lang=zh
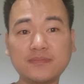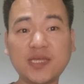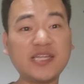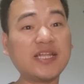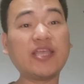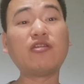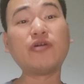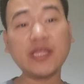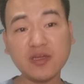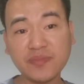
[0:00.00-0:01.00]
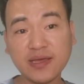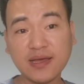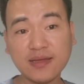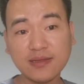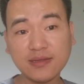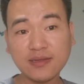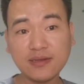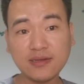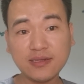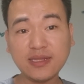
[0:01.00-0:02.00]
那人家跳楼也叫命案。
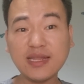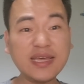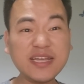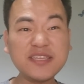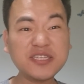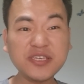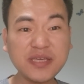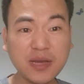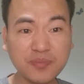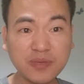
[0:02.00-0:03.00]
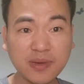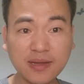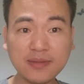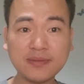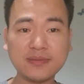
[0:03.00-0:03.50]
那能跟你这一样比吗？